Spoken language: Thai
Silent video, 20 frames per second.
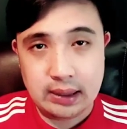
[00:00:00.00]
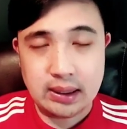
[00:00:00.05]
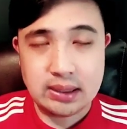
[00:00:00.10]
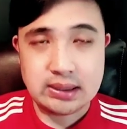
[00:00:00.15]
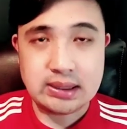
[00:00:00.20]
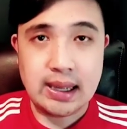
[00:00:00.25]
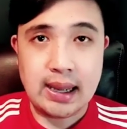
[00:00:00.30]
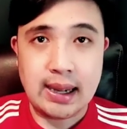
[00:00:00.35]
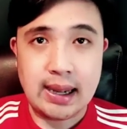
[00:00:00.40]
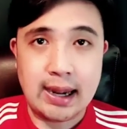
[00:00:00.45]
รั
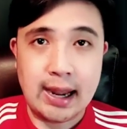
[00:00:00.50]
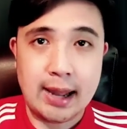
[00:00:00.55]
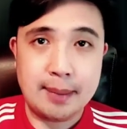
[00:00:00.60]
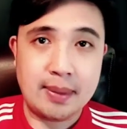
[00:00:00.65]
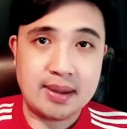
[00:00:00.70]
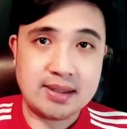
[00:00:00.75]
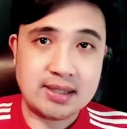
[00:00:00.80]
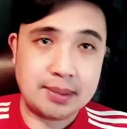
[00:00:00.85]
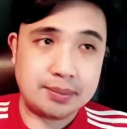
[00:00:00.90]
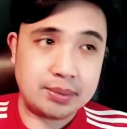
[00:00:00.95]
กษาการ
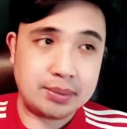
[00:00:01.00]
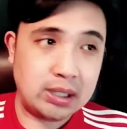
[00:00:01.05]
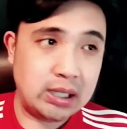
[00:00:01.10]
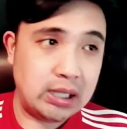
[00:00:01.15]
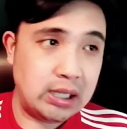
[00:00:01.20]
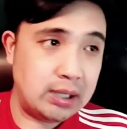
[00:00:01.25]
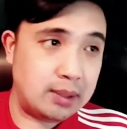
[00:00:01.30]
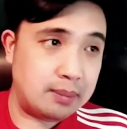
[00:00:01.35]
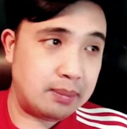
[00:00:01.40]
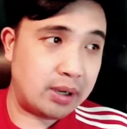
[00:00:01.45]
บาดเจ็บ
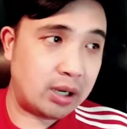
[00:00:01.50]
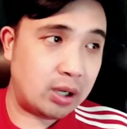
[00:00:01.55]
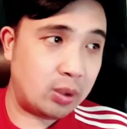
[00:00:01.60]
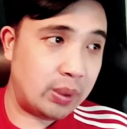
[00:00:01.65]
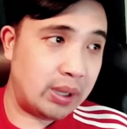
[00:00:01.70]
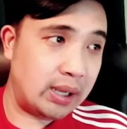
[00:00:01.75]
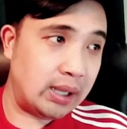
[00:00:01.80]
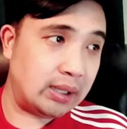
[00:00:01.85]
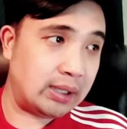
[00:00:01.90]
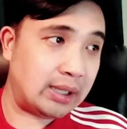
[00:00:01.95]
ที่บริ
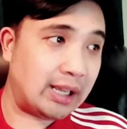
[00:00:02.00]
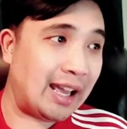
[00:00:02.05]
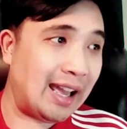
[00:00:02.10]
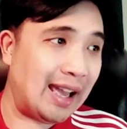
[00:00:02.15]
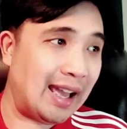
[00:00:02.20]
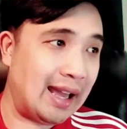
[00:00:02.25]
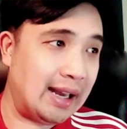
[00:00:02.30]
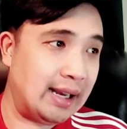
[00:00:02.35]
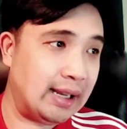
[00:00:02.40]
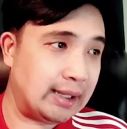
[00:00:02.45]
เวณแข
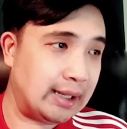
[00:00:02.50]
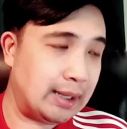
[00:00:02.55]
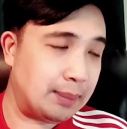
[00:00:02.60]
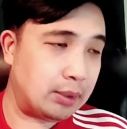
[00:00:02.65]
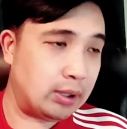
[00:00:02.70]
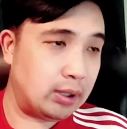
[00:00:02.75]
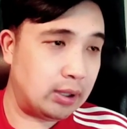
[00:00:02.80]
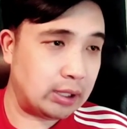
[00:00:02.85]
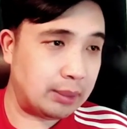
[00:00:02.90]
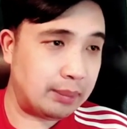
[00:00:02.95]
นนะครับ
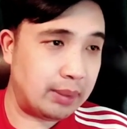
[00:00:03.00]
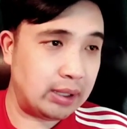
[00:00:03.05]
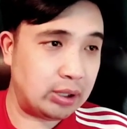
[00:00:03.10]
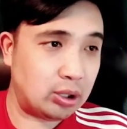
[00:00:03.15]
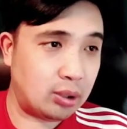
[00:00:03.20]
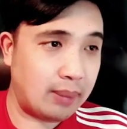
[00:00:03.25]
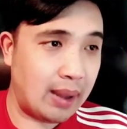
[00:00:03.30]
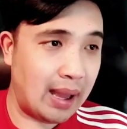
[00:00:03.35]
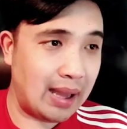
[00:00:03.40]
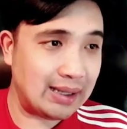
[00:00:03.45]
ก็ทำให้
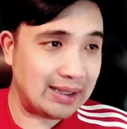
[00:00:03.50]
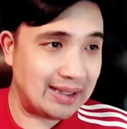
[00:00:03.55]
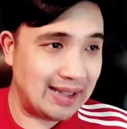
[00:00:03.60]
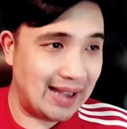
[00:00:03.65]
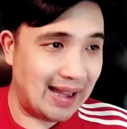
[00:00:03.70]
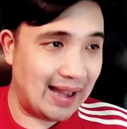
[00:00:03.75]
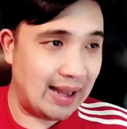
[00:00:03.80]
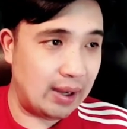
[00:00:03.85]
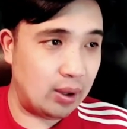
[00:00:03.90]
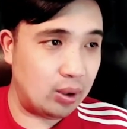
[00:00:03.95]
ต้องพัก
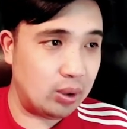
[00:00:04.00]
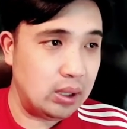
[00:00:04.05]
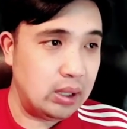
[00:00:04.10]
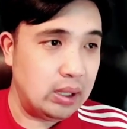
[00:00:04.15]
ยาว